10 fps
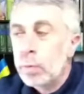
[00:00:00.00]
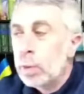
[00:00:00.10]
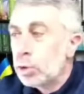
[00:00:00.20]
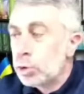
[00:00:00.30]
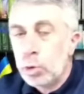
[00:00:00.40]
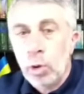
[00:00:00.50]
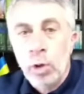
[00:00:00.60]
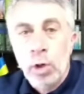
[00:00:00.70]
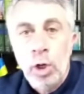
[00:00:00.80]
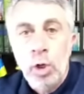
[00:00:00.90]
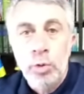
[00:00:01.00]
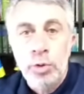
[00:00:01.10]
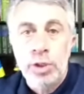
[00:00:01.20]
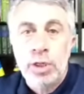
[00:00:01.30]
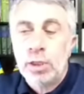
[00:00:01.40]
đã đề xuất tiếp cận
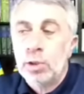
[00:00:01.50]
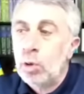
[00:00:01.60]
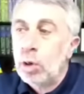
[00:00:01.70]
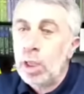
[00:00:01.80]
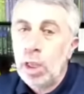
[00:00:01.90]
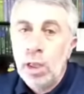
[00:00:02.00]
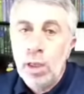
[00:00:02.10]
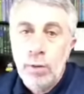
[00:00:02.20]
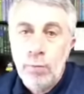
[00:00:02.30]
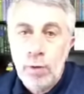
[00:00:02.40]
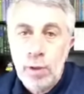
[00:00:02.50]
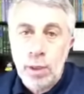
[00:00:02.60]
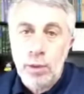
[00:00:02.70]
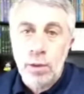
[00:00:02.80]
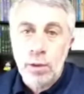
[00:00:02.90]
vấn đề này từ quan điểm y học.
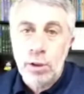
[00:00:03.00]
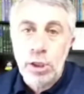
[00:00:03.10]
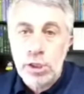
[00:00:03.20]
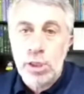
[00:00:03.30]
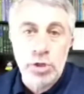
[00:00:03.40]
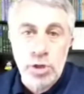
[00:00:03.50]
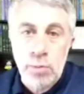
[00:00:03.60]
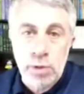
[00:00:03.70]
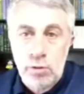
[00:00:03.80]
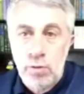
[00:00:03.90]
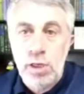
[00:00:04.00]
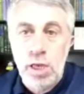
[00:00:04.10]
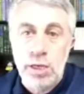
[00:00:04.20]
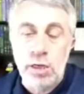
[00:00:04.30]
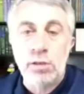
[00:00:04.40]
Ông nói rằng
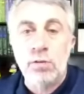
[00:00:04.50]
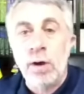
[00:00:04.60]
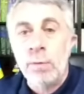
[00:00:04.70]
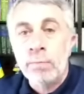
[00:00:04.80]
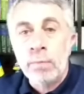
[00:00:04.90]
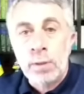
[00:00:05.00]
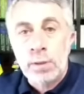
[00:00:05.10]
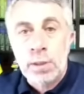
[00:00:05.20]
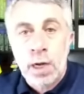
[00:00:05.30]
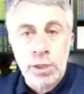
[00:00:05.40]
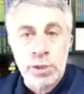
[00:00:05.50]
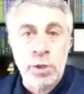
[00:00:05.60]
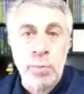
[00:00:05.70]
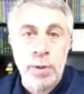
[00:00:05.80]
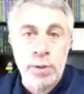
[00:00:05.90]
điều gì là quan trọng nhất đối
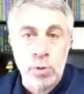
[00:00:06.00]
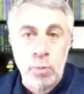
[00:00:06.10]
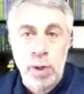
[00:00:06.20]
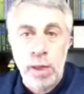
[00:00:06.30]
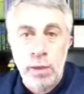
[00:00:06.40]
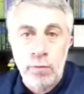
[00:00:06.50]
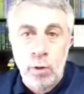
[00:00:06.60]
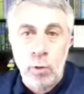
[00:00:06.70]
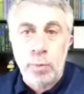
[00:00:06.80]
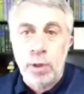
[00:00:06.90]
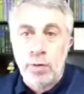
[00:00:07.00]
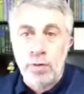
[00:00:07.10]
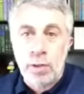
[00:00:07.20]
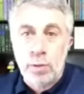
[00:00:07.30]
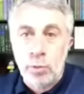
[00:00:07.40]
với chúng ta, người
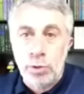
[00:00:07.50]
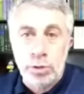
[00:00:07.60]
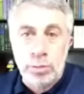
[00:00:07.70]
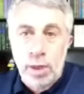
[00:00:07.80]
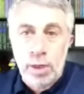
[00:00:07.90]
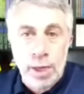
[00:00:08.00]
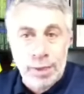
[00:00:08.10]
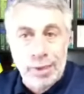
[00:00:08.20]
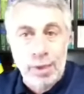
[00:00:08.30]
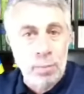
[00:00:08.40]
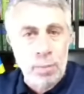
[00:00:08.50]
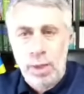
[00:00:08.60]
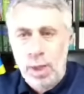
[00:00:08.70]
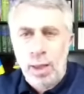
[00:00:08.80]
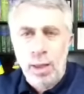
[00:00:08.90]
Ukraine hay là lãnh thổ?
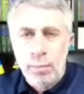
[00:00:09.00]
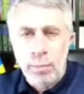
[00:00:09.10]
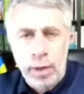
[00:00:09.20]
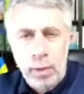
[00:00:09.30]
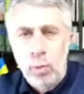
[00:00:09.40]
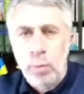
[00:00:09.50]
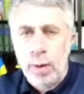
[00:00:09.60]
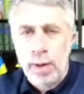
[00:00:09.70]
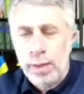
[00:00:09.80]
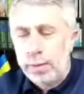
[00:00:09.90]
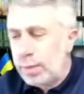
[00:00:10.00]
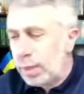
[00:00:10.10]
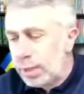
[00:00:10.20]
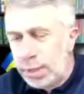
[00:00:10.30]
Chúng ta cần hiểu rõ mục tiêu